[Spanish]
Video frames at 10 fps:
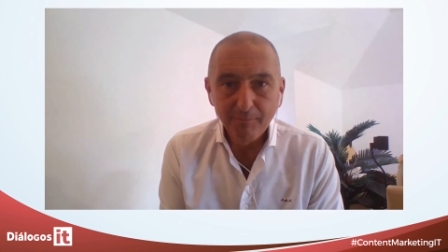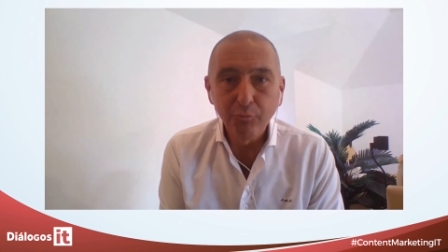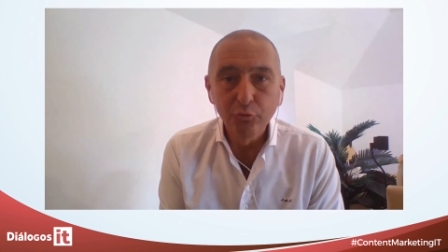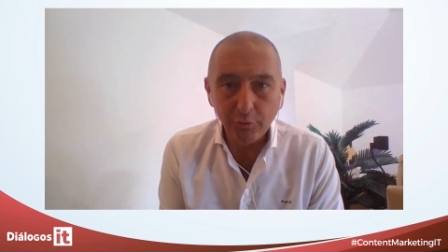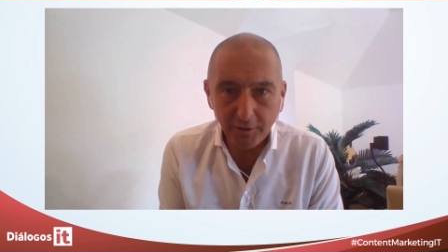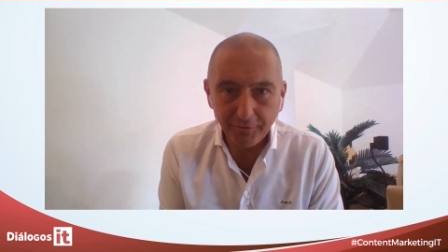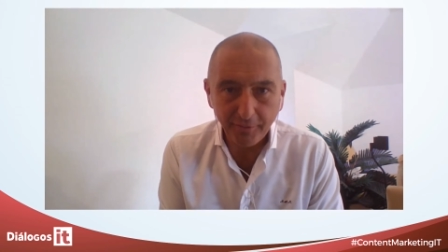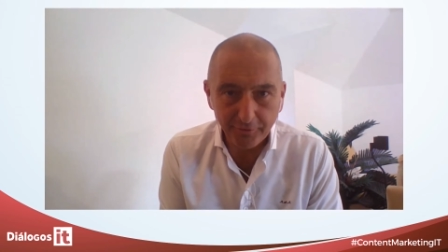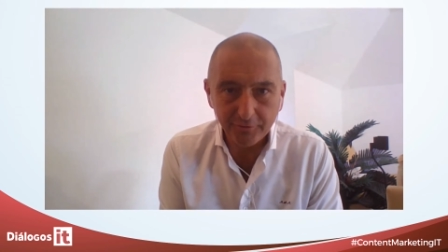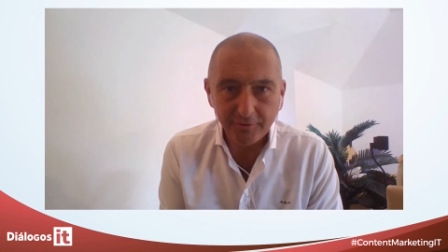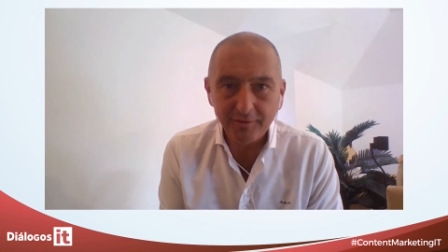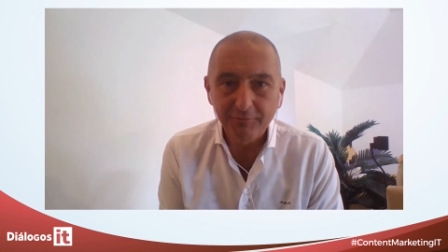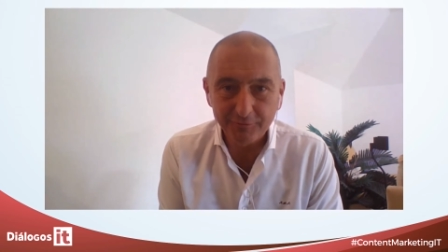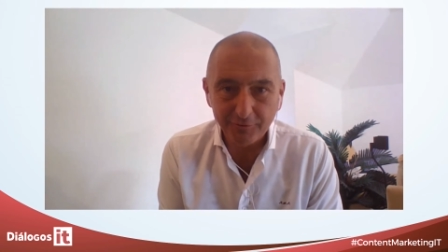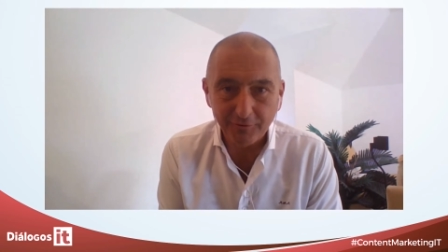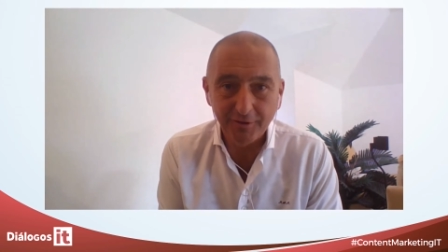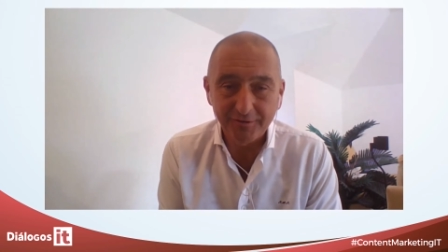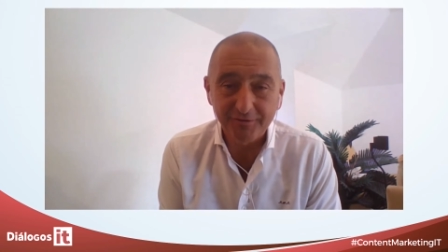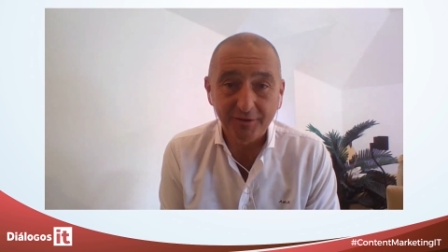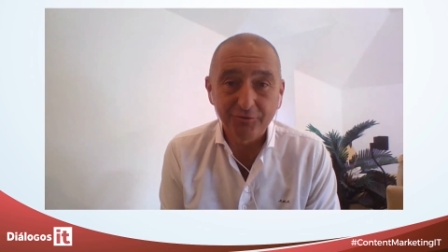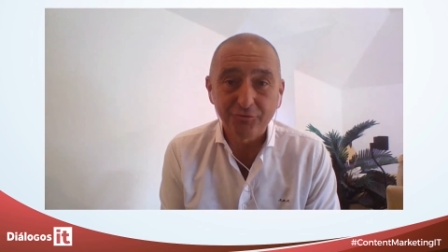puntualizaciones que nuestros clientes han